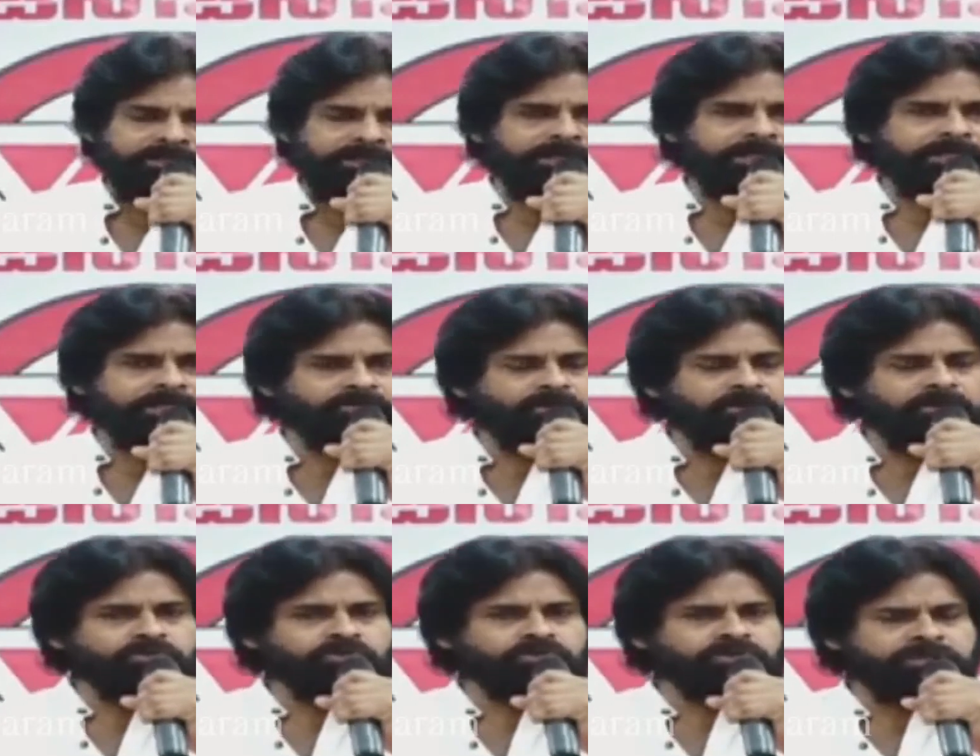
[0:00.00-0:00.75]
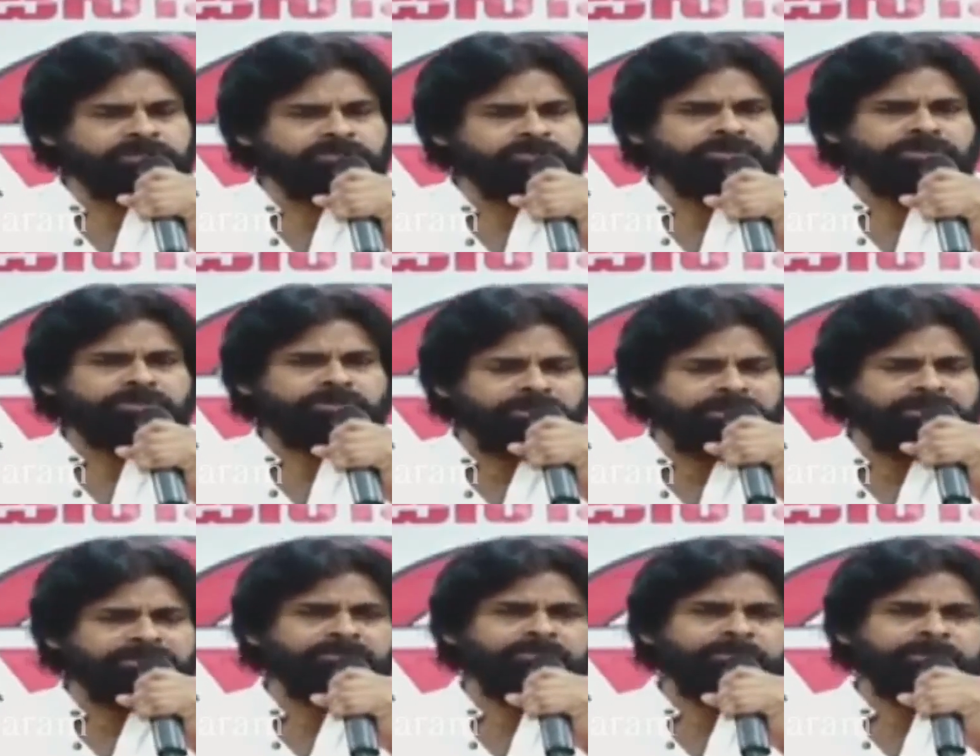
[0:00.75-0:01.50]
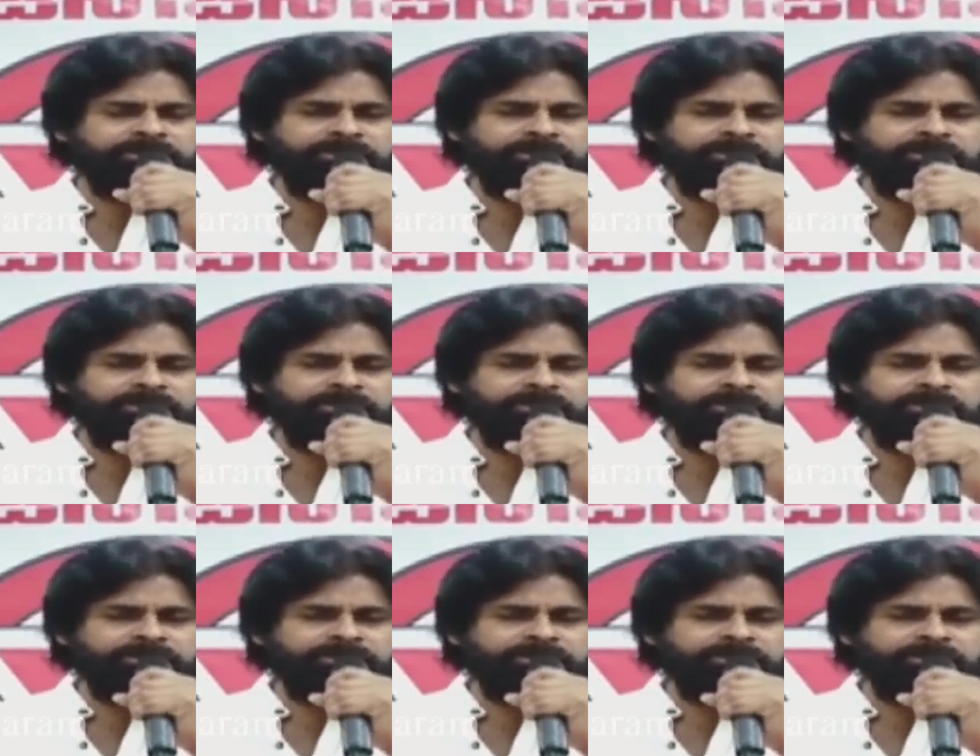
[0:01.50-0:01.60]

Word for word: అచ్చెన్నాయుడు గారిని కూడా చూస్తే అనుకుంటే ఎందుకు ఇంత